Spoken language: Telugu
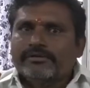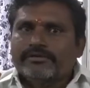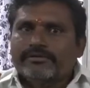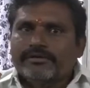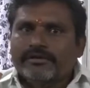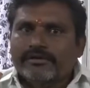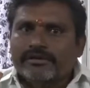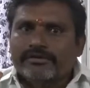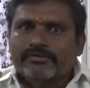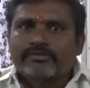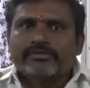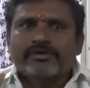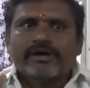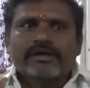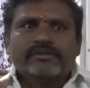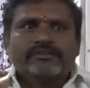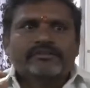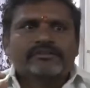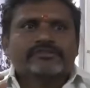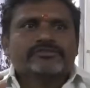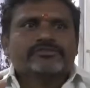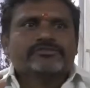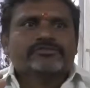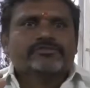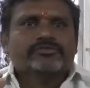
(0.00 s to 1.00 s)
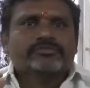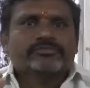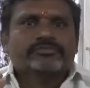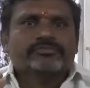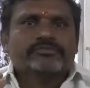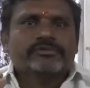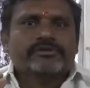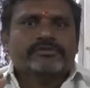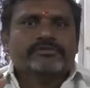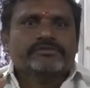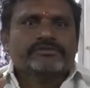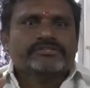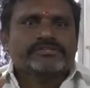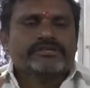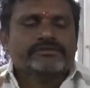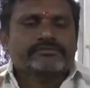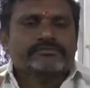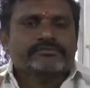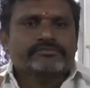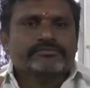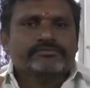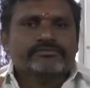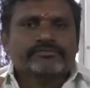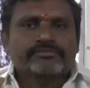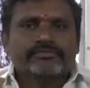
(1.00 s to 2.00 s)
ఎక్కువ ఆసక్తి చూపుతున్న విషయం
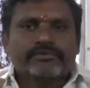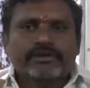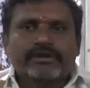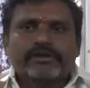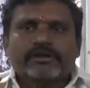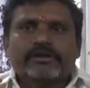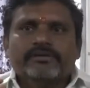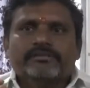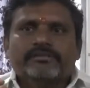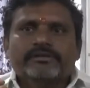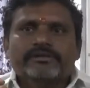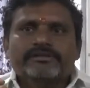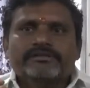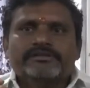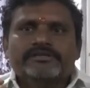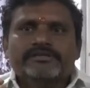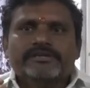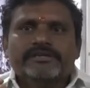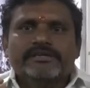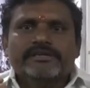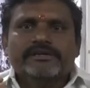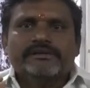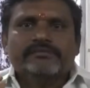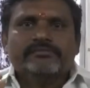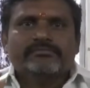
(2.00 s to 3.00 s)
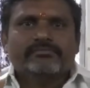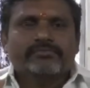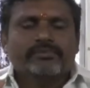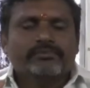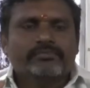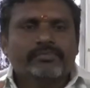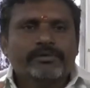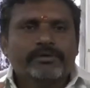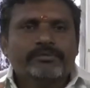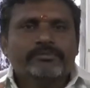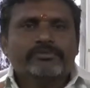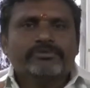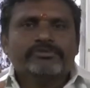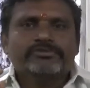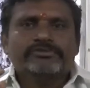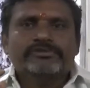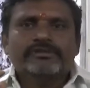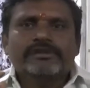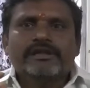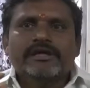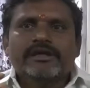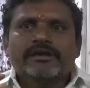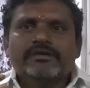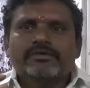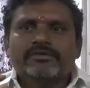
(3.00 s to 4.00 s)
వారు గమనించి ముప్పై మూడు
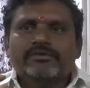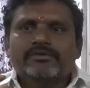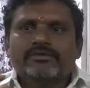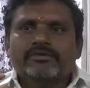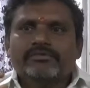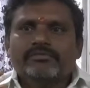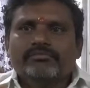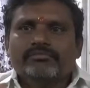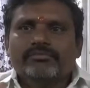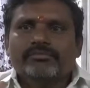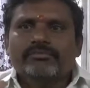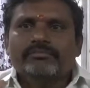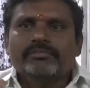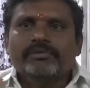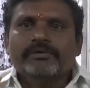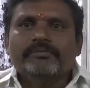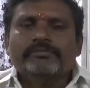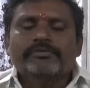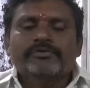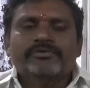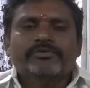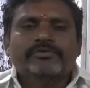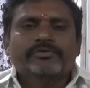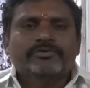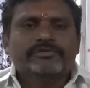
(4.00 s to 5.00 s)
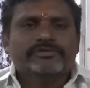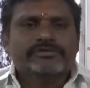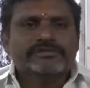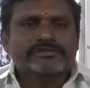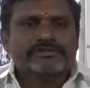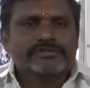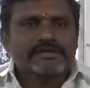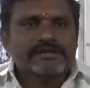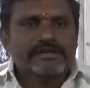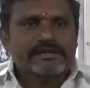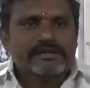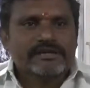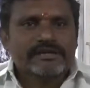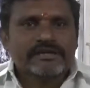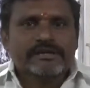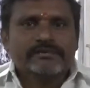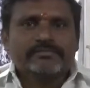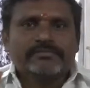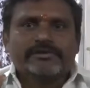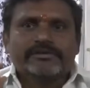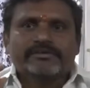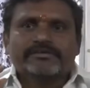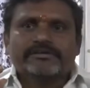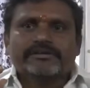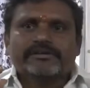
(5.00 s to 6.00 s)
జిల్లాలో ముప్పై మూడు కోచింగ్ సెంటర్లు
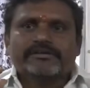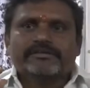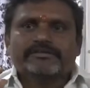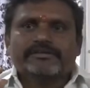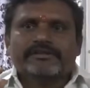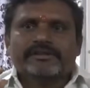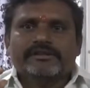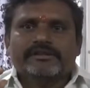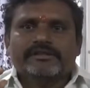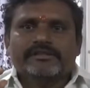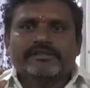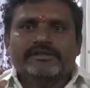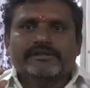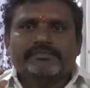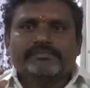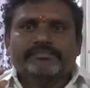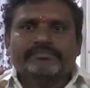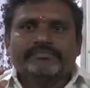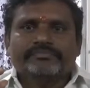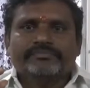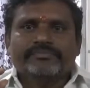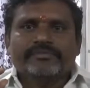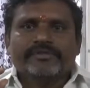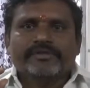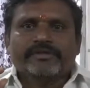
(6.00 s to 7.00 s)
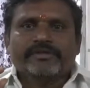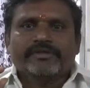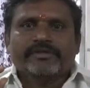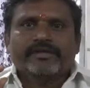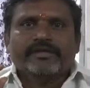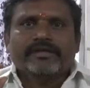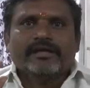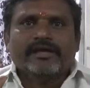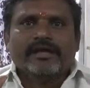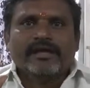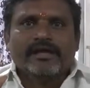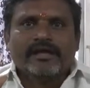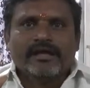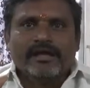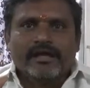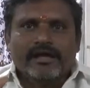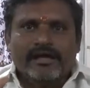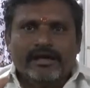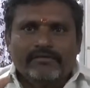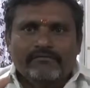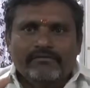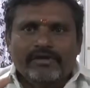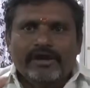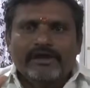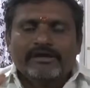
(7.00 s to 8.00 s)
ఏర్పాటు చేయడం జరిగింది
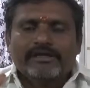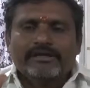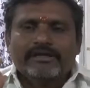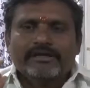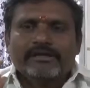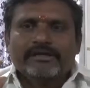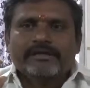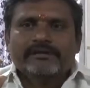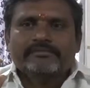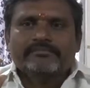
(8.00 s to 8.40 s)
వాటికి